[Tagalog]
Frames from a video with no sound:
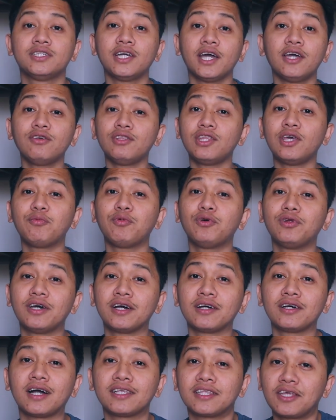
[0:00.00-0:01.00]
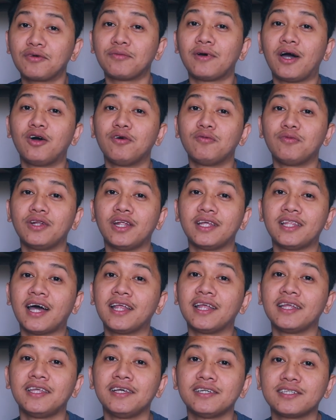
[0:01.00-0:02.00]
Siya yung tipo ng katrabaho mo na
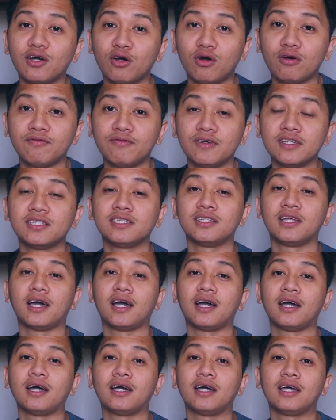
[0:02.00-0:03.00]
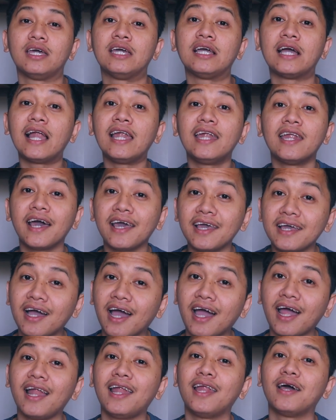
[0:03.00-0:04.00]
dadating sa office na hingal na
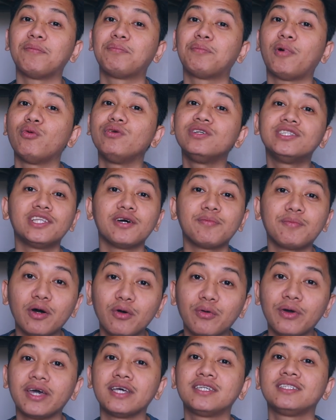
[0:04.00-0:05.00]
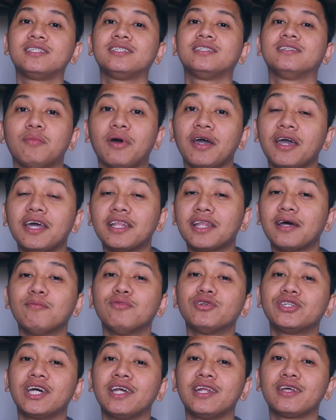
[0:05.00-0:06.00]
hingal, na pawis na pawis. Makikita
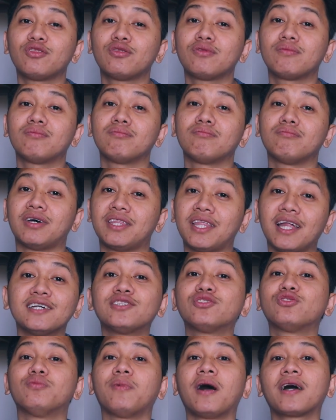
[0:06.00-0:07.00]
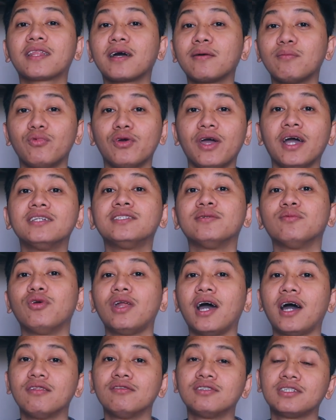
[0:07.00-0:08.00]
mo siya na madalas tumatakbo yan
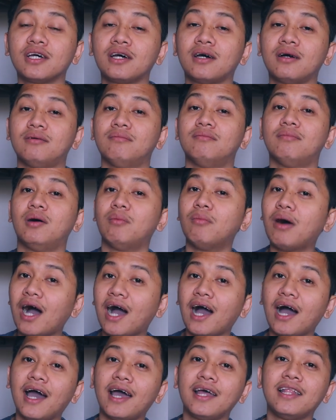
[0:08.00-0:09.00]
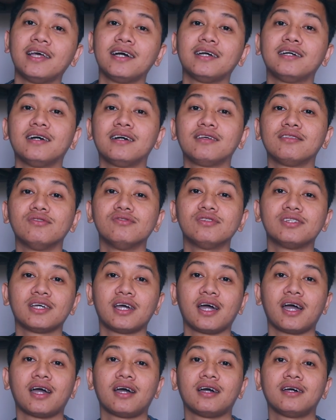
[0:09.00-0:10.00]
simula dun sa babaan hanggang dun
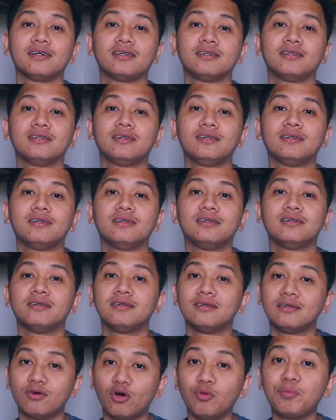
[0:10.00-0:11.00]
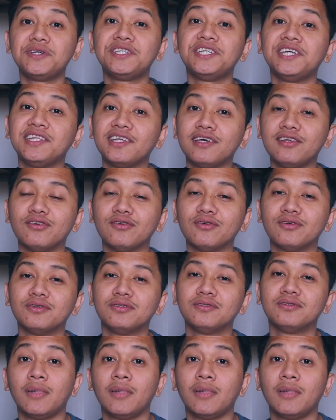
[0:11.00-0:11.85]
sa opisina nyo.